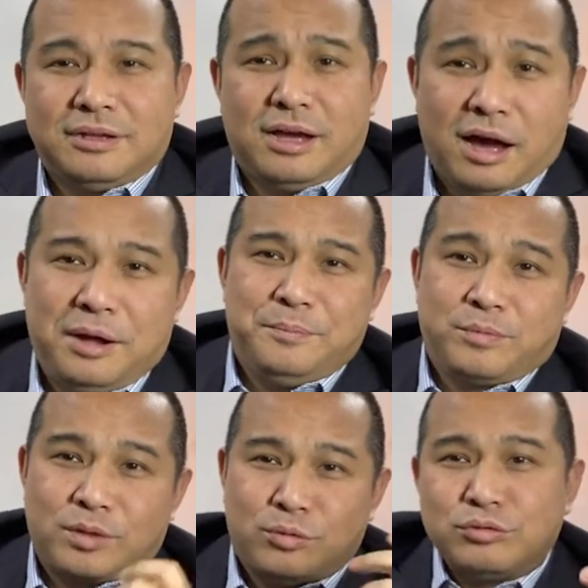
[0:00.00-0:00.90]

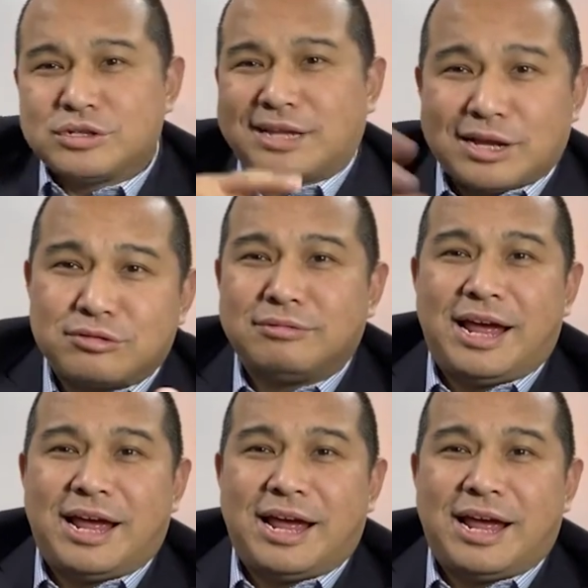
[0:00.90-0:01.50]
好，护士拿出